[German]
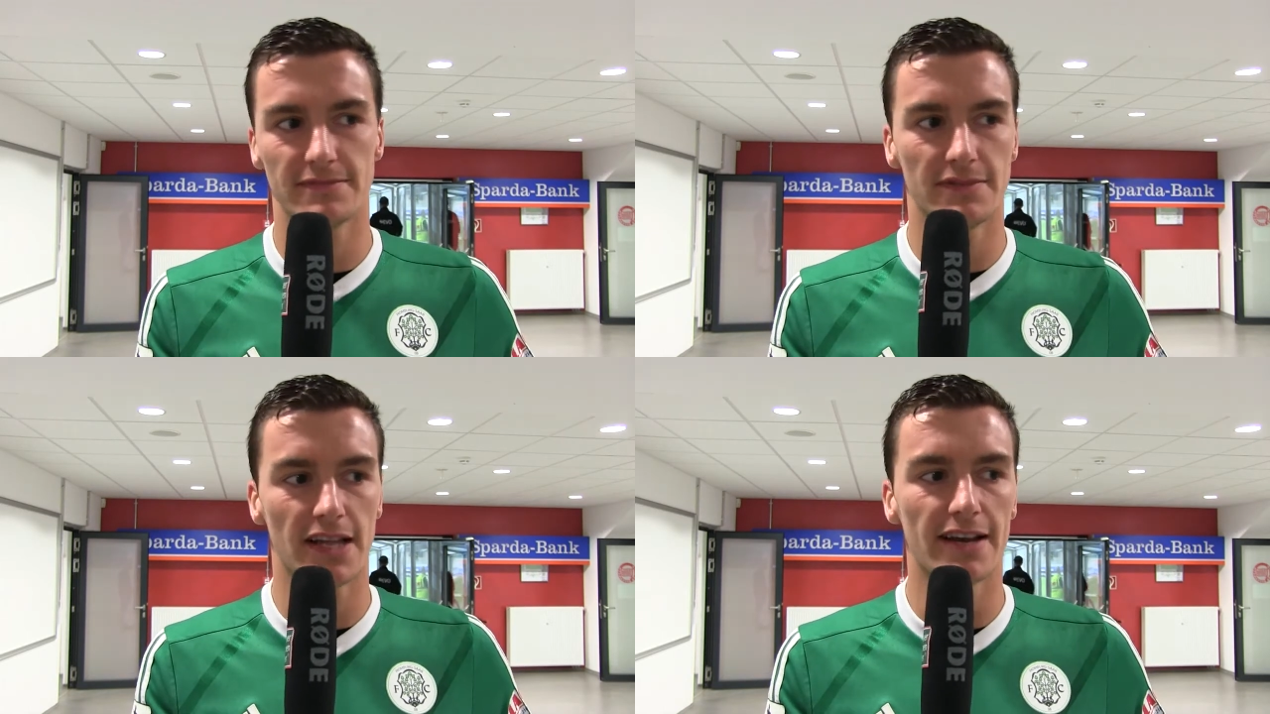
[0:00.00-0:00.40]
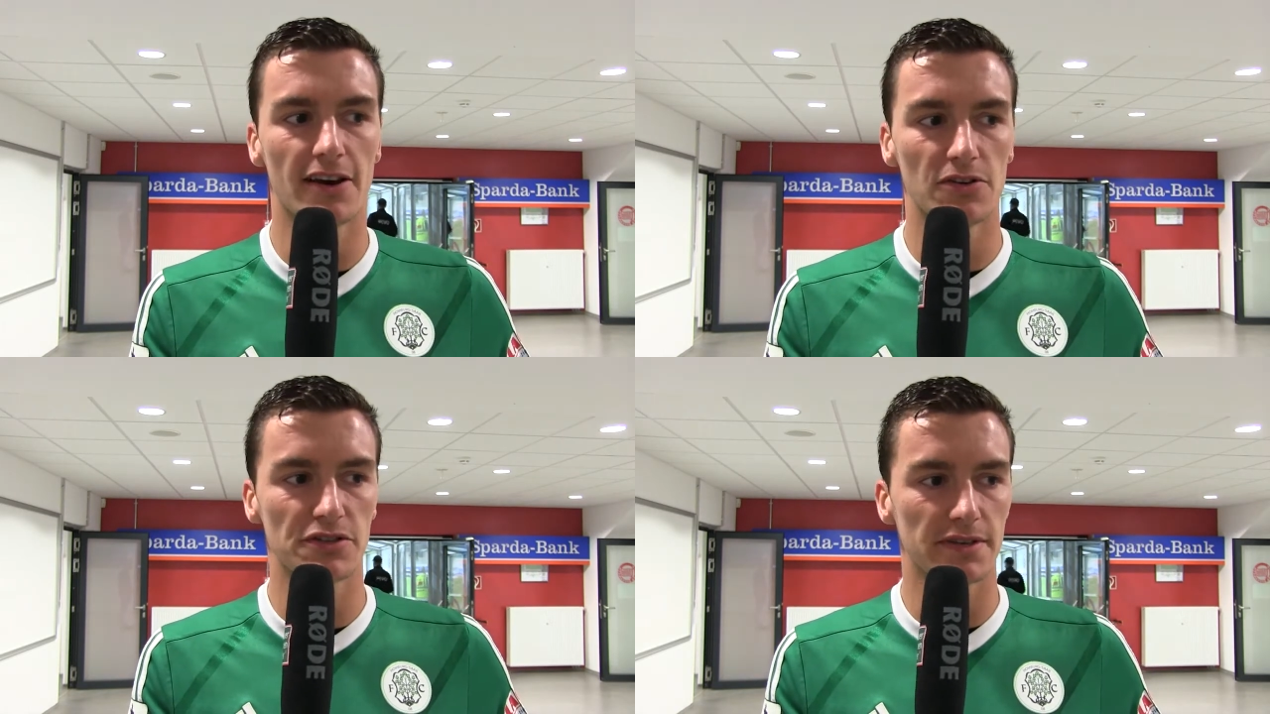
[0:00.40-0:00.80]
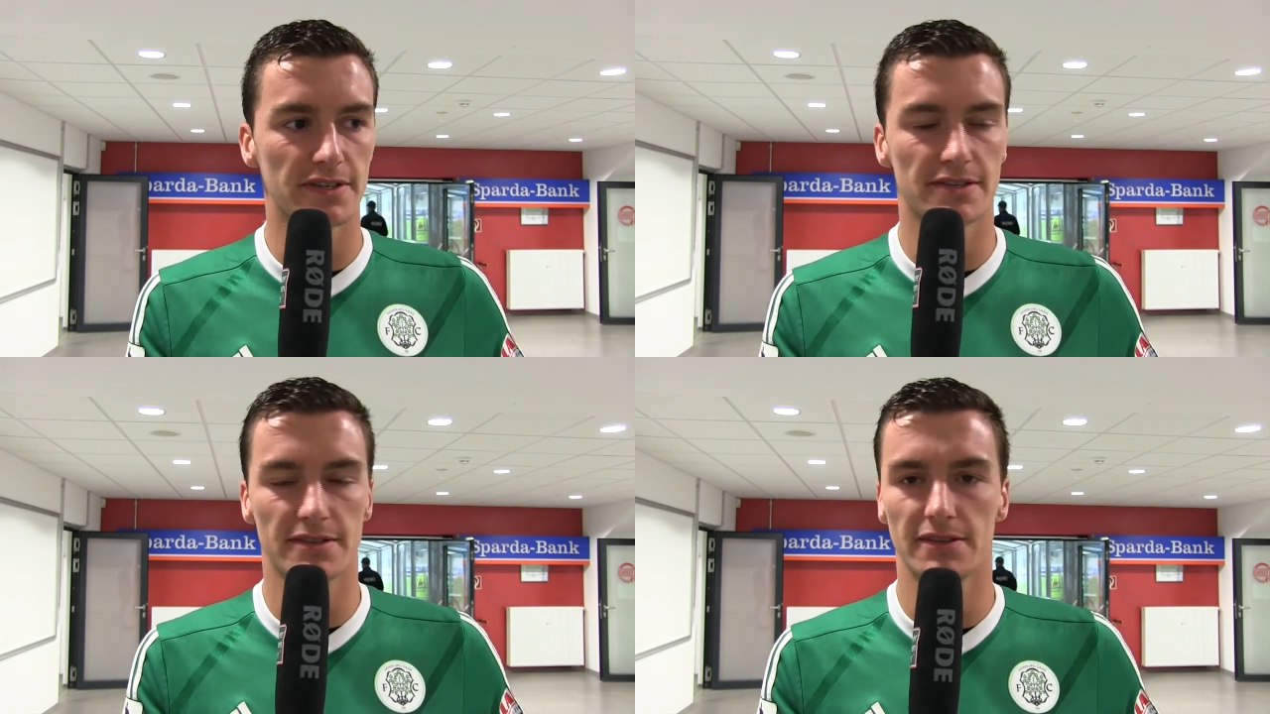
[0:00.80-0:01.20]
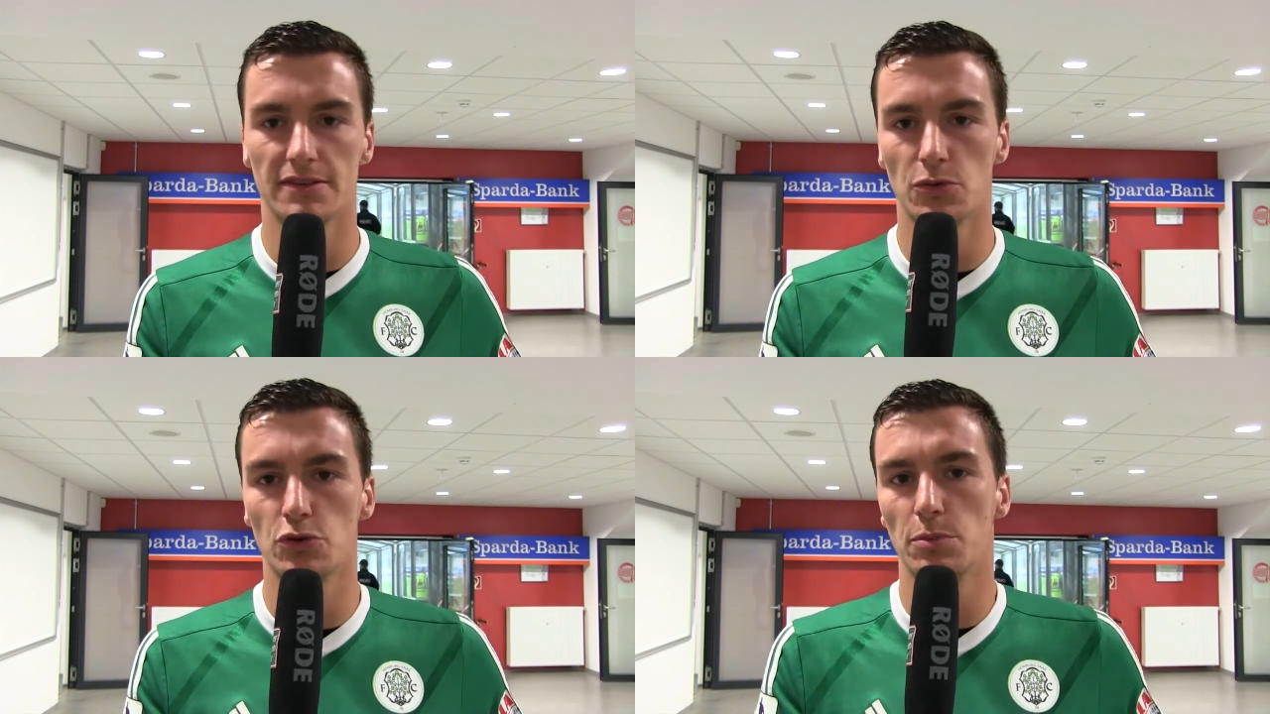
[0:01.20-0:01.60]
leider auswärts
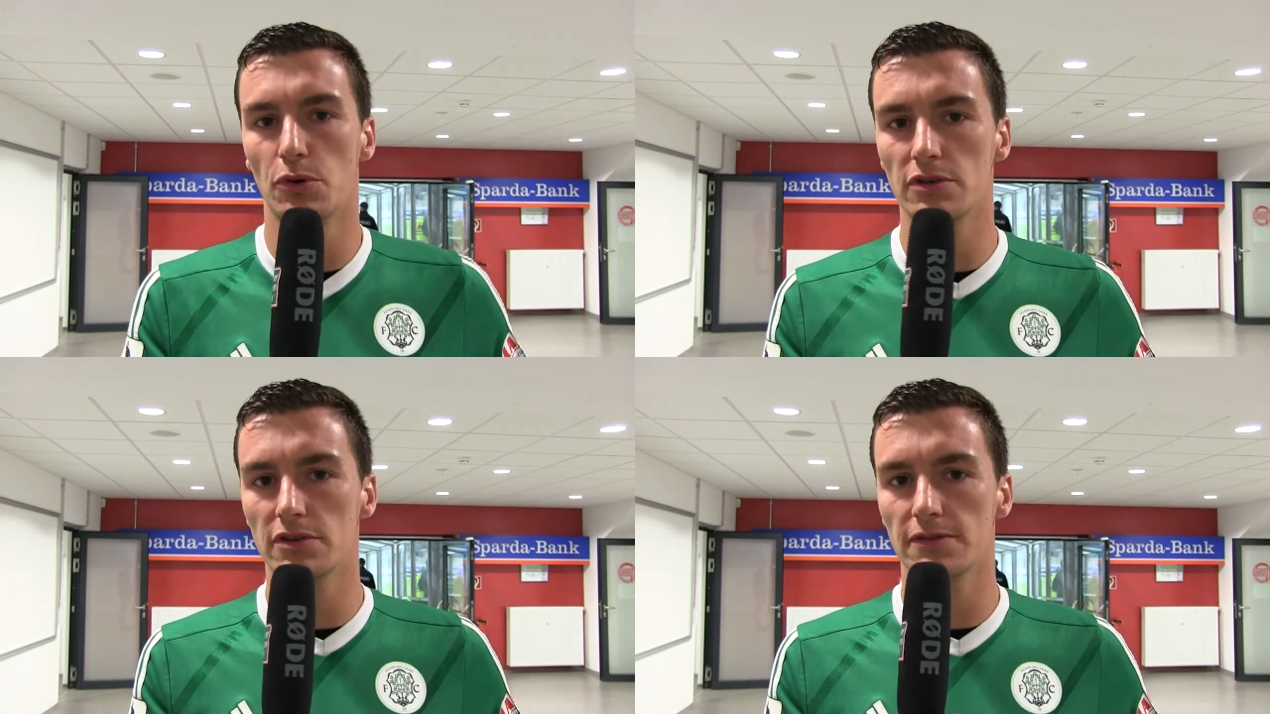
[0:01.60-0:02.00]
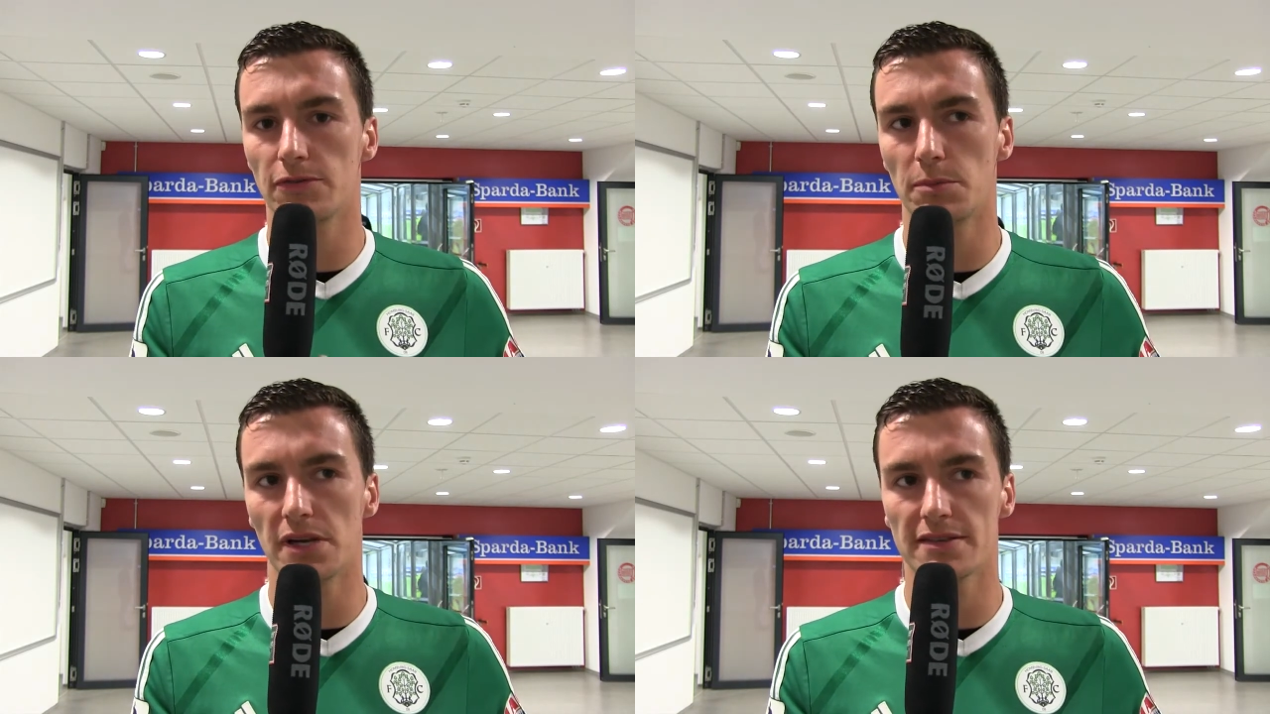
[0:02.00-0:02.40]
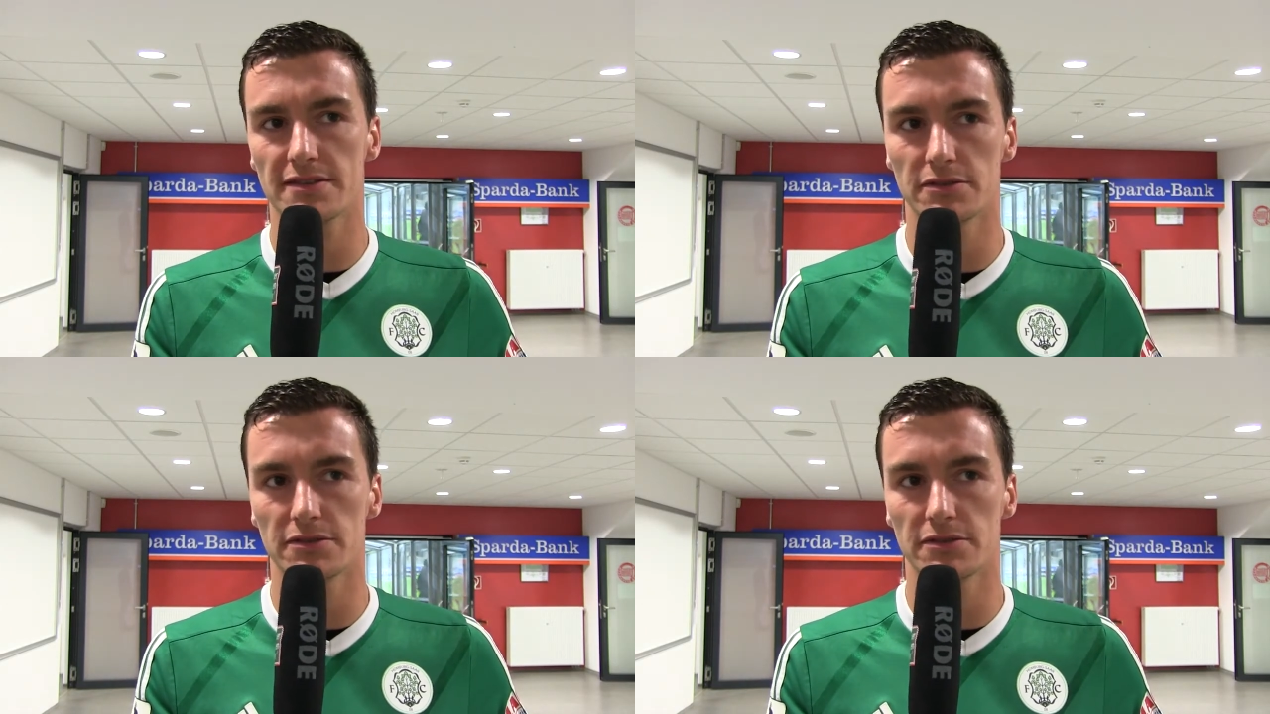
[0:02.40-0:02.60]
ohne Punkte vom Platz.